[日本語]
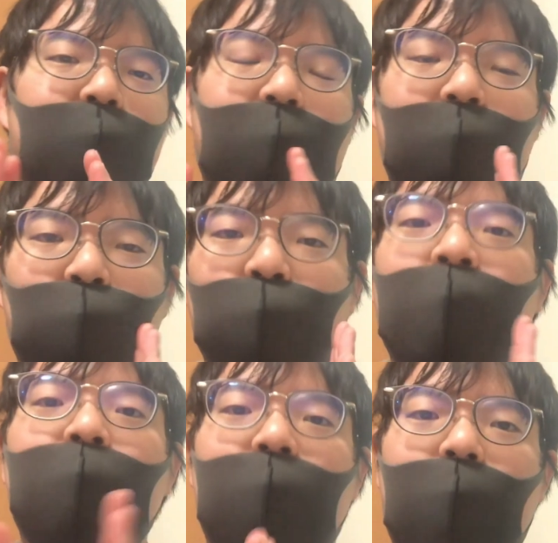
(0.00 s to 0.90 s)
えっと、受
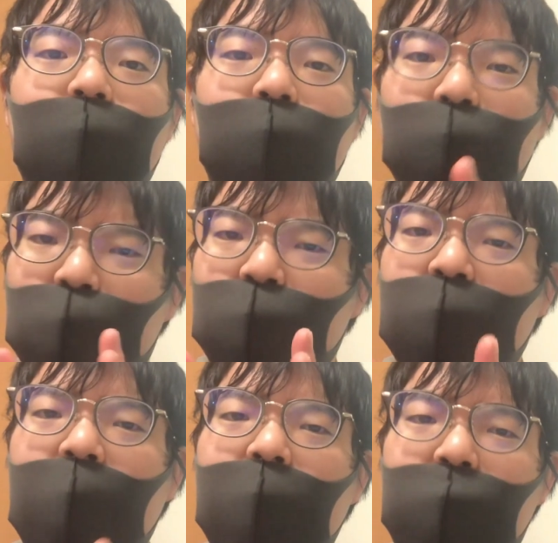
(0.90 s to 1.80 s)
かったじゅっ
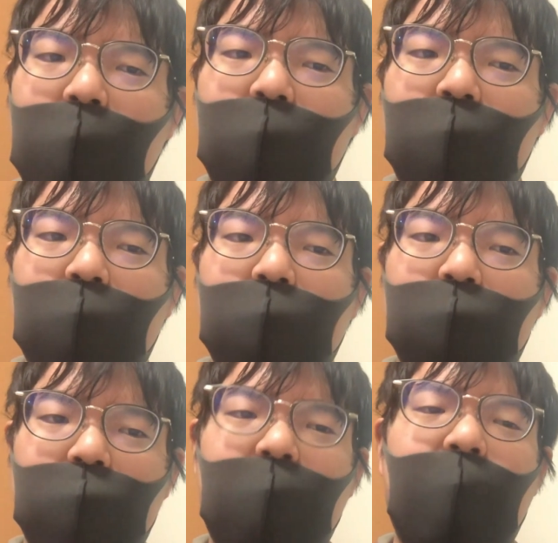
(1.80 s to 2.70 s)
かいめ
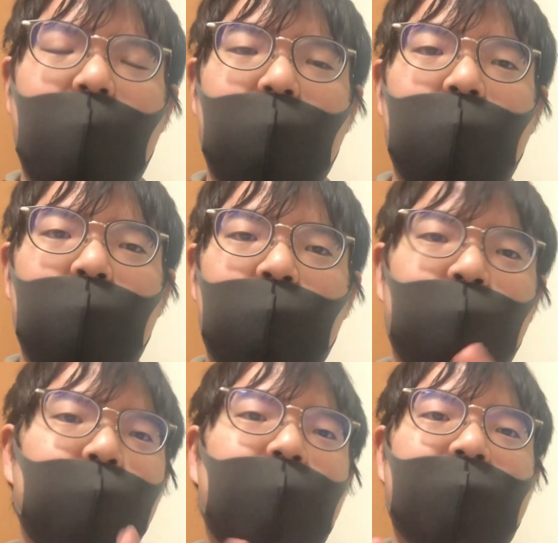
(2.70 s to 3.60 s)
で
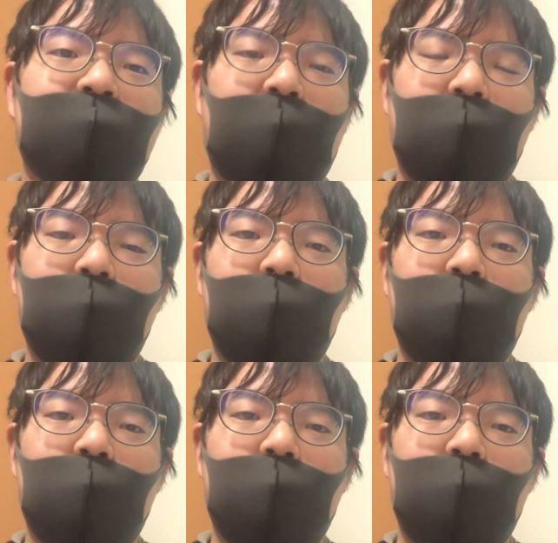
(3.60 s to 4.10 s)
存在した、